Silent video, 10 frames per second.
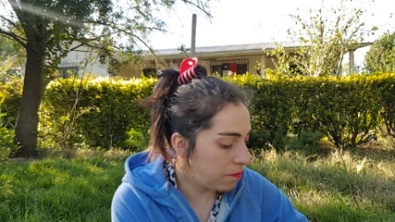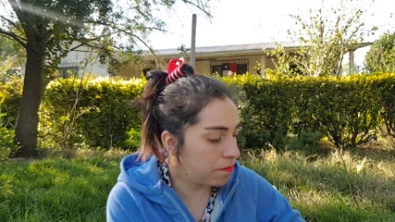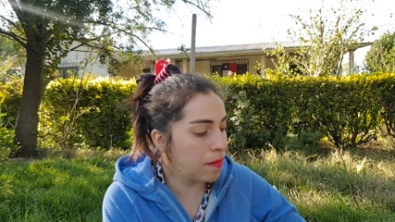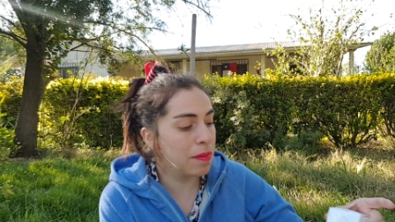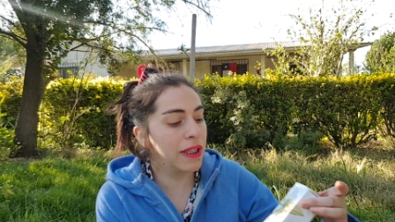
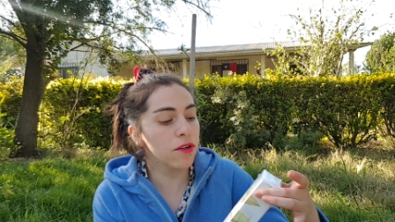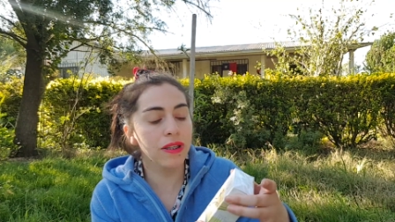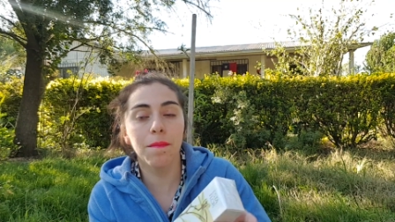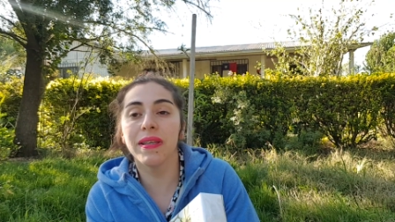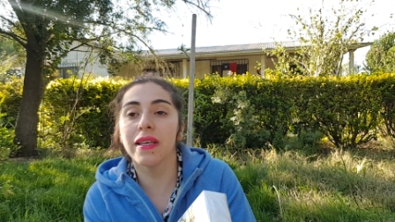Me pidieron
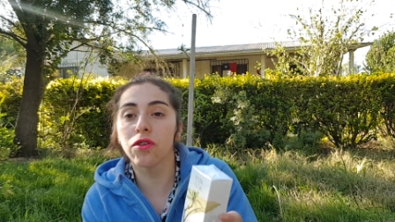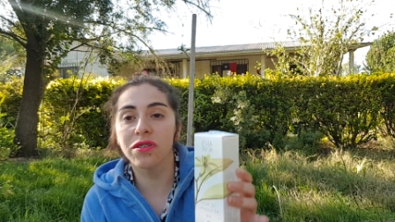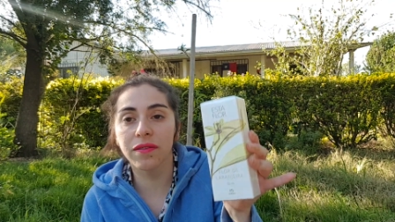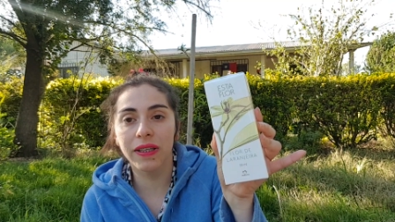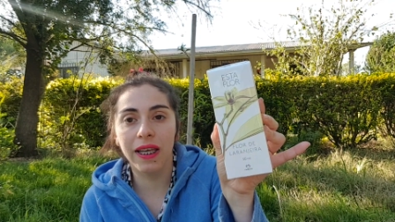también, y esto
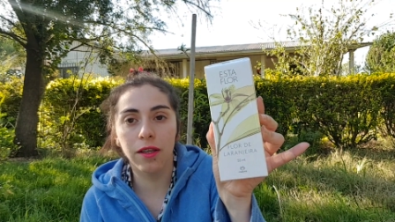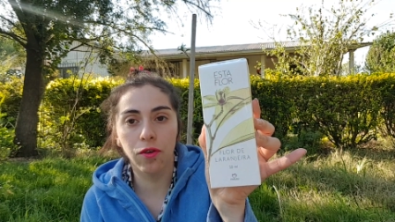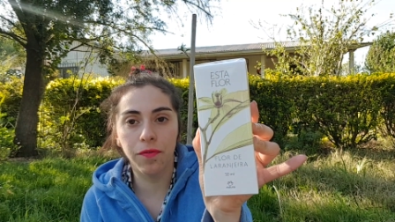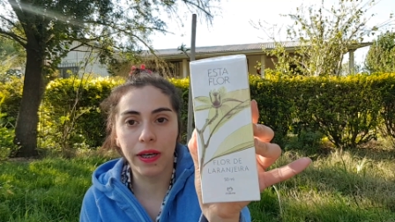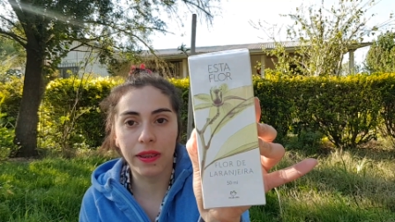sí venía en
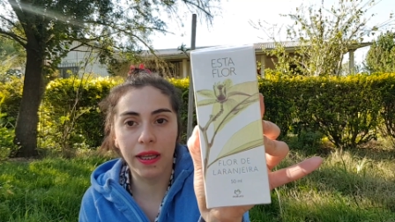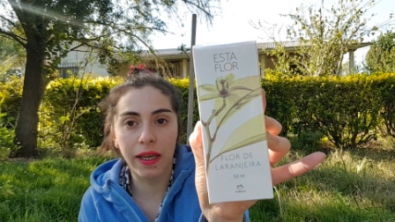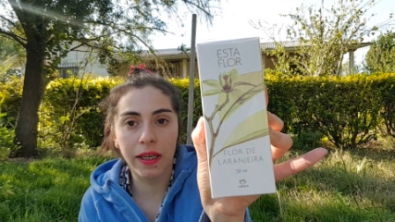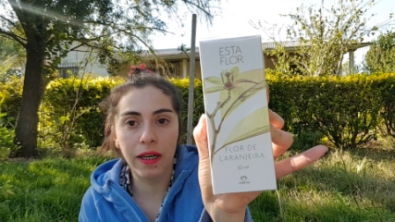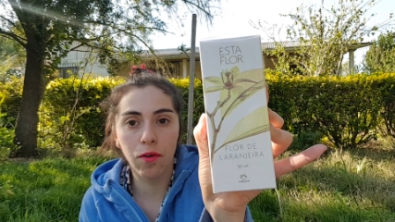oferta,
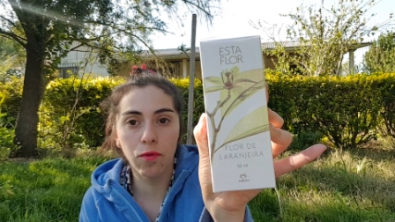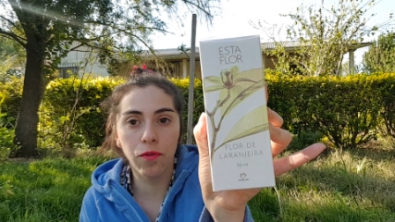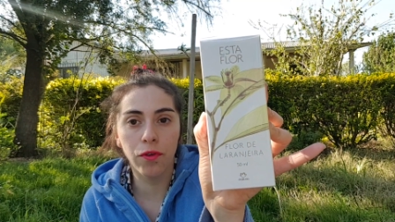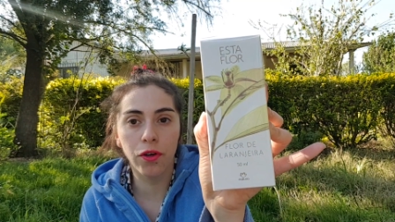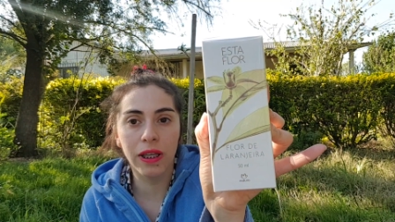era un
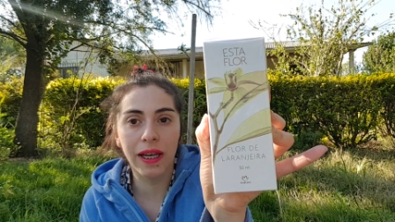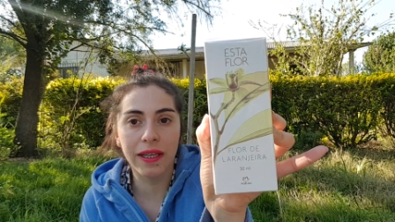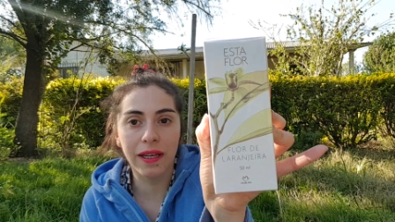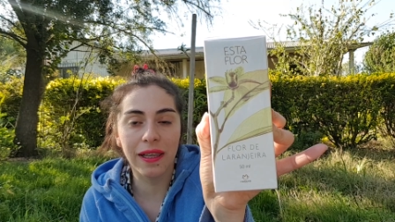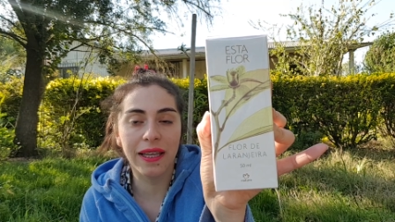flor de la
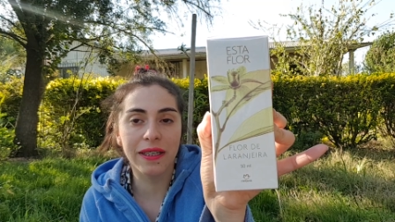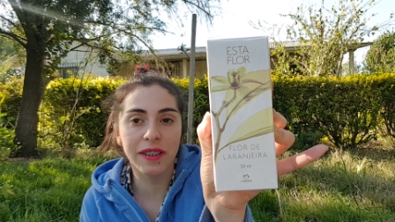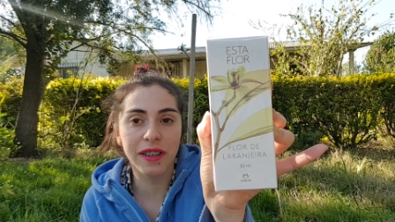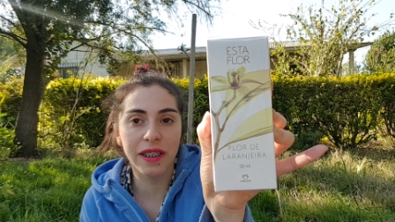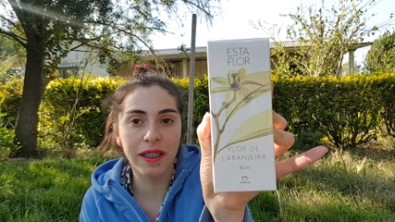
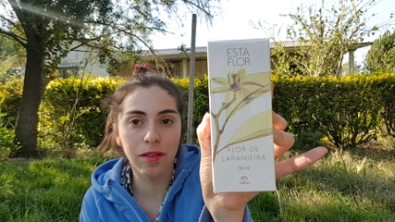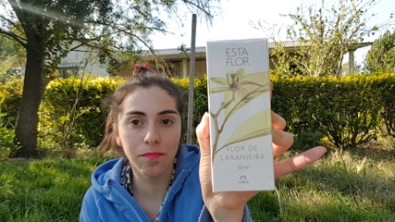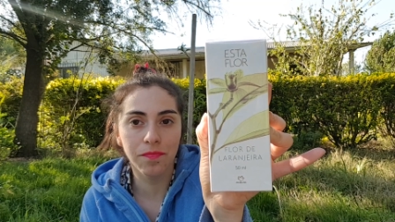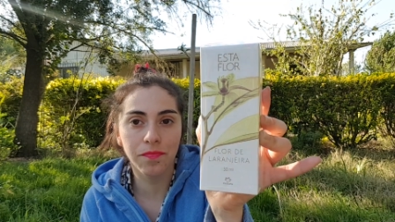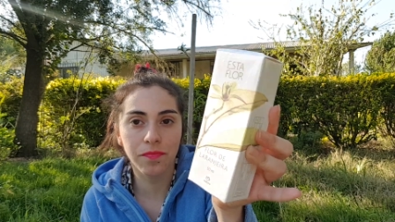laranjeira,
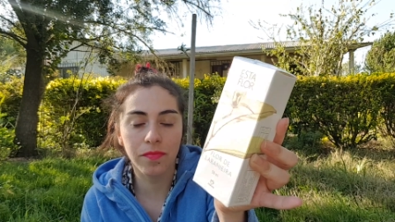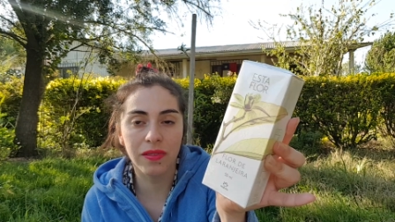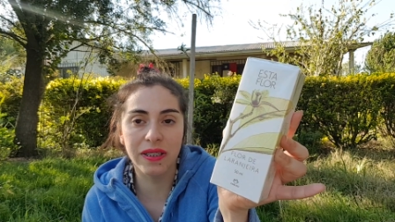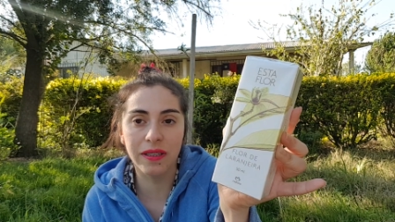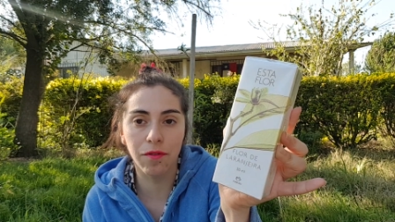
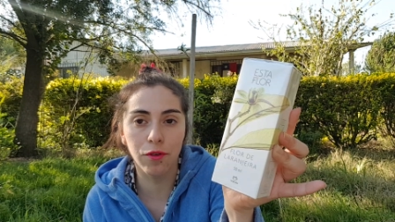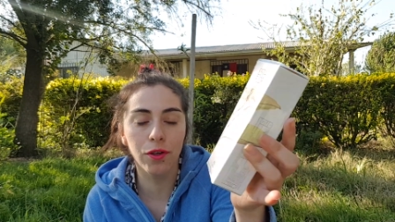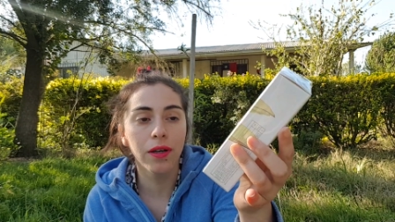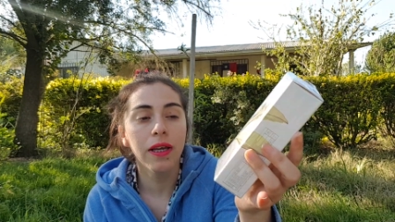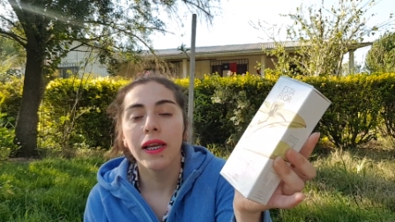de esta flor.